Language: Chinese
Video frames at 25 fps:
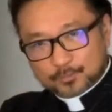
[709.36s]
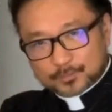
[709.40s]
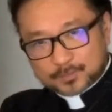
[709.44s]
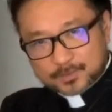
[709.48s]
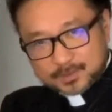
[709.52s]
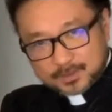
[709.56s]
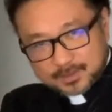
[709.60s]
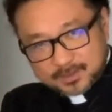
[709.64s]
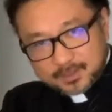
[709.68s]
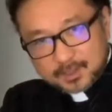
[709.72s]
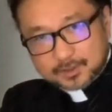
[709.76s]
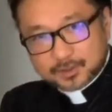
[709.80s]

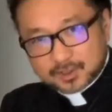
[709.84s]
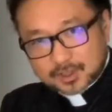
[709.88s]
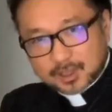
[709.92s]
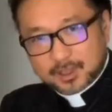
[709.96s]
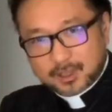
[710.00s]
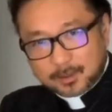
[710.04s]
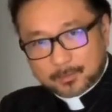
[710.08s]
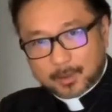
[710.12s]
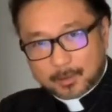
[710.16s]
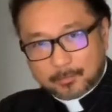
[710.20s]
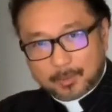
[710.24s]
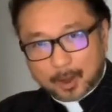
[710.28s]
圣经
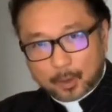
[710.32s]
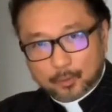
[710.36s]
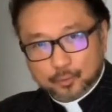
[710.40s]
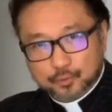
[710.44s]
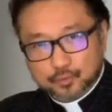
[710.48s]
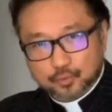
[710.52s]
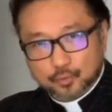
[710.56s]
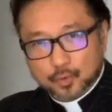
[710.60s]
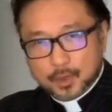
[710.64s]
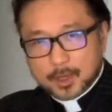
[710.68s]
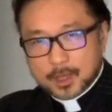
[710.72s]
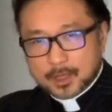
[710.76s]
里面描
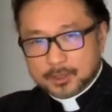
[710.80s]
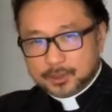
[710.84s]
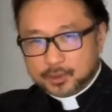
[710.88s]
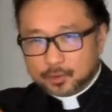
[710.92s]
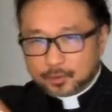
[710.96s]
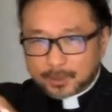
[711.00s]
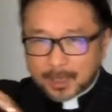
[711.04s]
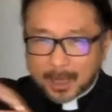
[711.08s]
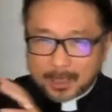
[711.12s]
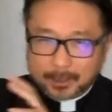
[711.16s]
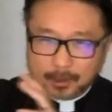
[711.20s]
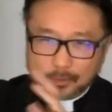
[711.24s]
述，你就
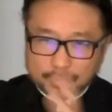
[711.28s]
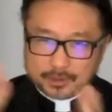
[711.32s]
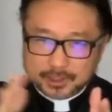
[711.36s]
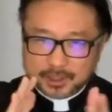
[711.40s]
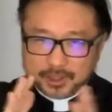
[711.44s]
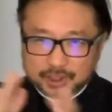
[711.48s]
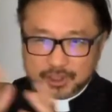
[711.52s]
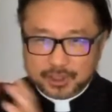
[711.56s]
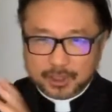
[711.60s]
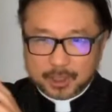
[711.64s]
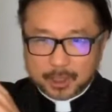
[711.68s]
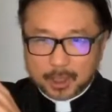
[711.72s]
看到这
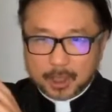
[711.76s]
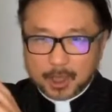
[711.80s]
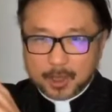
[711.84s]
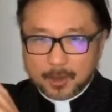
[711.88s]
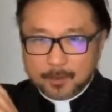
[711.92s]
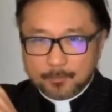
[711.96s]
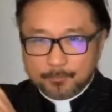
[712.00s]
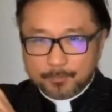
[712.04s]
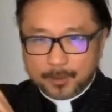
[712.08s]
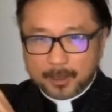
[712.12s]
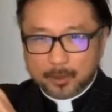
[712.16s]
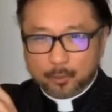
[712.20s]
些
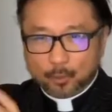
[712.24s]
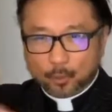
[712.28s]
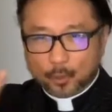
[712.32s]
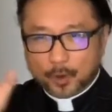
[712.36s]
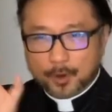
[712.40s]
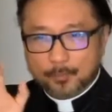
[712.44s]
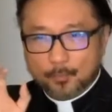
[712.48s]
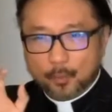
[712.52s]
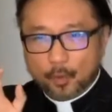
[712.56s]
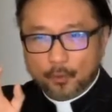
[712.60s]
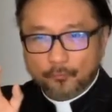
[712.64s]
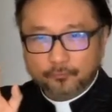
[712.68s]
被鬼
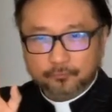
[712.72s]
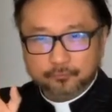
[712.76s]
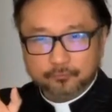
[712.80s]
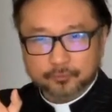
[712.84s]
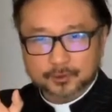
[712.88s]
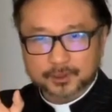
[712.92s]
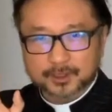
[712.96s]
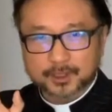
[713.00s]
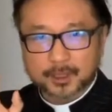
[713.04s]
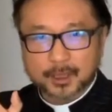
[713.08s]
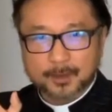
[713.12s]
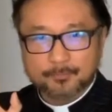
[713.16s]
魔附
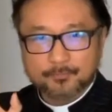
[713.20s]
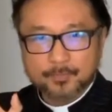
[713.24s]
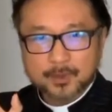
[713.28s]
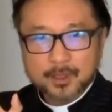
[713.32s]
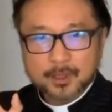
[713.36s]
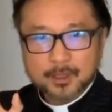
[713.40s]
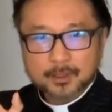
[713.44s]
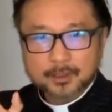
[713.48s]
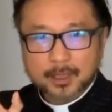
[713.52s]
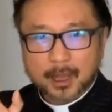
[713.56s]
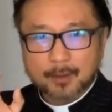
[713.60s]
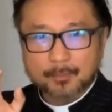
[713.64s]
的人，
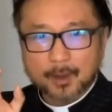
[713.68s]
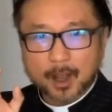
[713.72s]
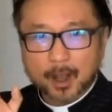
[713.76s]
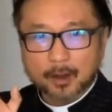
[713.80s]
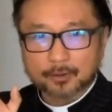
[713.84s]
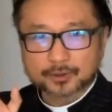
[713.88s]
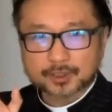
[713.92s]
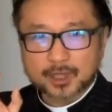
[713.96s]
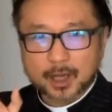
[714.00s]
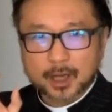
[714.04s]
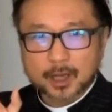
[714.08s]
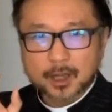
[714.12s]
他们
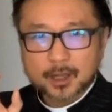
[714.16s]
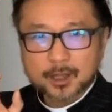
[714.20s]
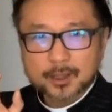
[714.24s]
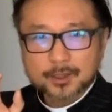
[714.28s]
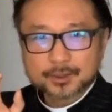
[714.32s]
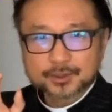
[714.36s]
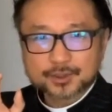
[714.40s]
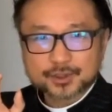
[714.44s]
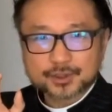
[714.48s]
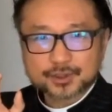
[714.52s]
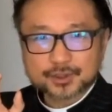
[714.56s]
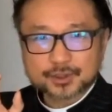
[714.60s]
好像
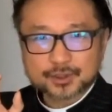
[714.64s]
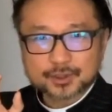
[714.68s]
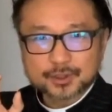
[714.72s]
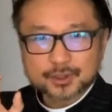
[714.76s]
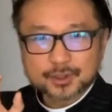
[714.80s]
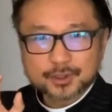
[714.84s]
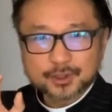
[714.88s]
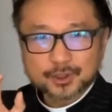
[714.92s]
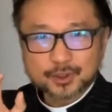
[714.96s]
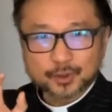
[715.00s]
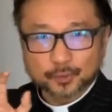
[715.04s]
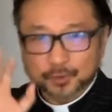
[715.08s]
是
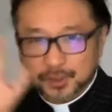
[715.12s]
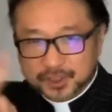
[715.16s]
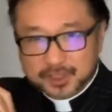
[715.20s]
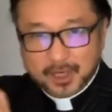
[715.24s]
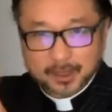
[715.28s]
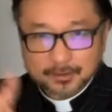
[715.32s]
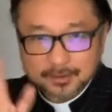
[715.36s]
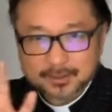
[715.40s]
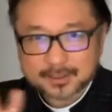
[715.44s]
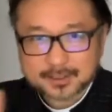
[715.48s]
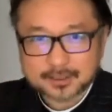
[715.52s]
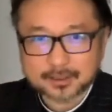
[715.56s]
有
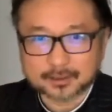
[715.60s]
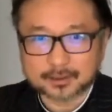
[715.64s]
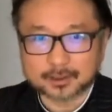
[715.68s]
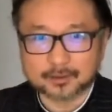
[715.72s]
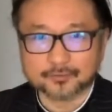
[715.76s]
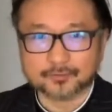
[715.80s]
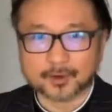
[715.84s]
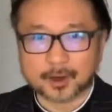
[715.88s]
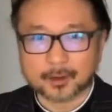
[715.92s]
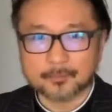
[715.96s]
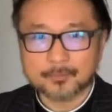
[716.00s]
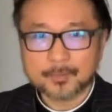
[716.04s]
相似的地
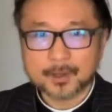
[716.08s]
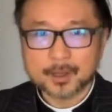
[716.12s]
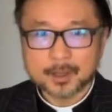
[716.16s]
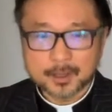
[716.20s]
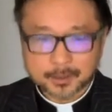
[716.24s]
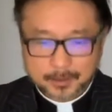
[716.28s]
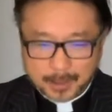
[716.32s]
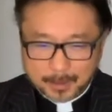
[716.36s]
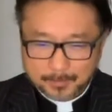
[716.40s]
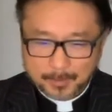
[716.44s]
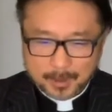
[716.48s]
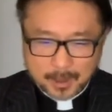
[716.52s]
方。
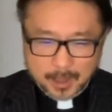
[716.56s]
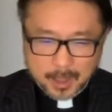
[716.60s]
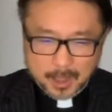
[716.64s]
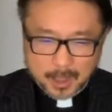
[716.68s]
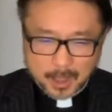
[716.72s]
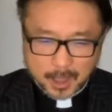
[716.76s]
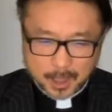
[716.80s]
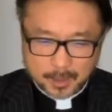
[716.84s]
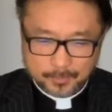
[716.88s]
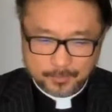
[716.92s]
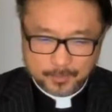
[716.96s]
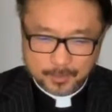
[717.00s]
他们
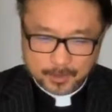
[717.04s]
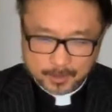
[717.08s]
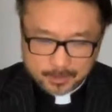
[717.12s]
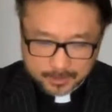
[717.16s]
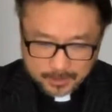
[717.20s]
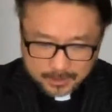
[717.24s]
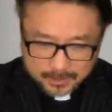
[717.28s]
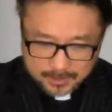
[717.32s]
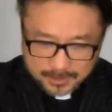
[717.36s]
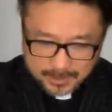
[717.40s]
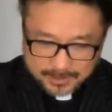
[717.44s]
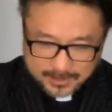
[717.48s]
很
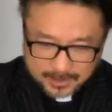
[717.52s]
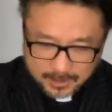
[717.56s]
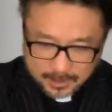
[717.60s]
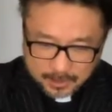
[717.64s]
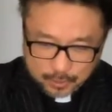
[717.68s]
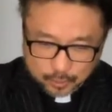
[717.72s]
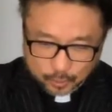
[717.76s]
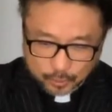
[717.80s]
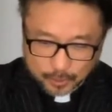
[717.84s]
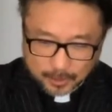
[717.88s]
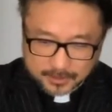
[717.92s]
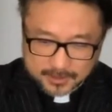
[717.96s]
那在这里
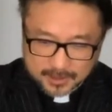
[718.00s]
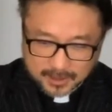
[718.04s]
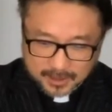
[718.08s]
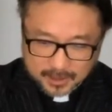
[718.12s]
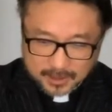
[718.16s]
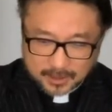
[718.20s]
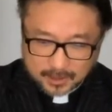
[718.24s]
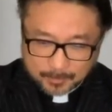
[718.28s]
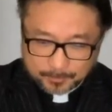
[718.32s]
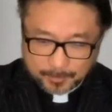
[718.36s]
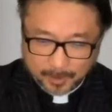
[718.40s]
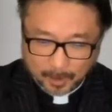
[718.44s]
说到这个
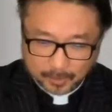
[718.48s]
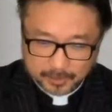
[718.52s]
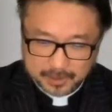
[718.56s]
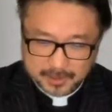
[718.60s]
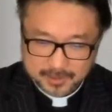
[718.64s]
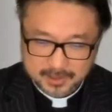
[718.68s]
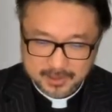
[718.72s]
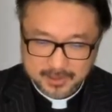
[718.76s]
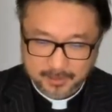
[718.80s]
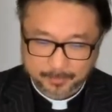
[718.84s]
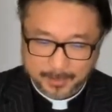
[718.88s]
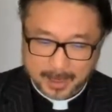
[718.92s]
人的表现
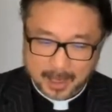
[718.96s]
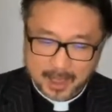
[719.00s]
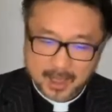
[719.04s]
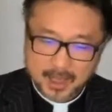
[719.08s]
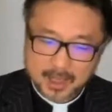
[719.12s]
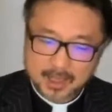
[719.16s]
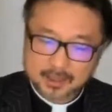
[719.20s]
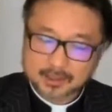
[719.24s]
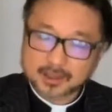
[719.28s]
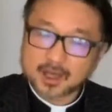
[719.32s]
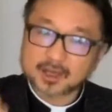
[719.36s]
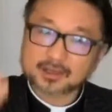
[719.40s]
是什么？他